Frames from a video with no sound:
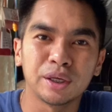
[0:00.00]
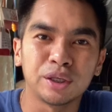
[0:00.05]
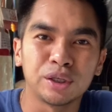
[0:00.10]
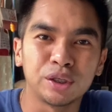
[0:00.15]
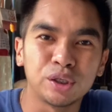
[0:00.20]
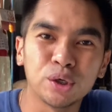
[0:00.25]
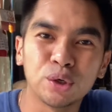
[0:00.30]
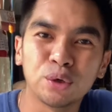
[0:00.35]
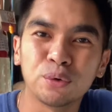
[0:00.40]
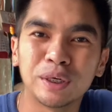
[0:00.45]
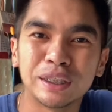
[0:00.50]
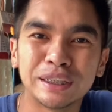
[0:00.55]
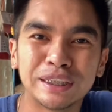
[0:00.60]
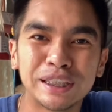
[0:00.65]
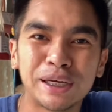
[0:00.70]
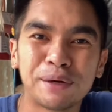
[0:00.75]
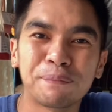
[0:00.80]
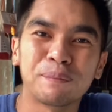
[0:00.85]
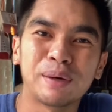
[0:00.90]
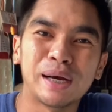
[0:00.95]
Yo, what's
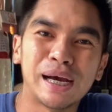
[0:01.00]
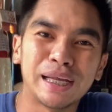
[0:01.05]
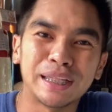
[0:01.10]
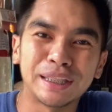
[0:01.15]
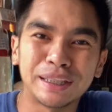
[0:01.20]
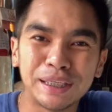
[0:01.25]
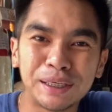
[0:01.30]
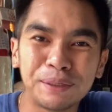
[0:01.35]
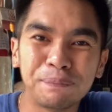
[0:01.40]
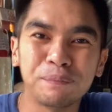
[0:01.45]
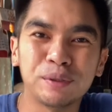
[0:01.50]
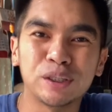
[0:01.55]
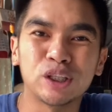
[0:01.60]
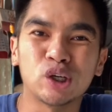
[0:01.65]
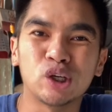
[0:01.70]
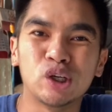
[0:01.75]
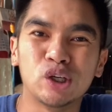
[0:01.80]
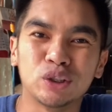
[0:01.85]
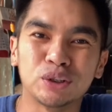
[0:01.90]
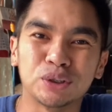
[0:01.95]
up mga Team
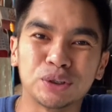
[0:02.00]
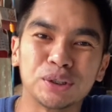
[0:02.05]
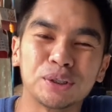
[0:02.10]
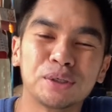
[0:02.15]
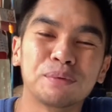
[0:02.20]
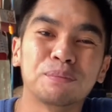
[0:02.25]
Mitikuloso?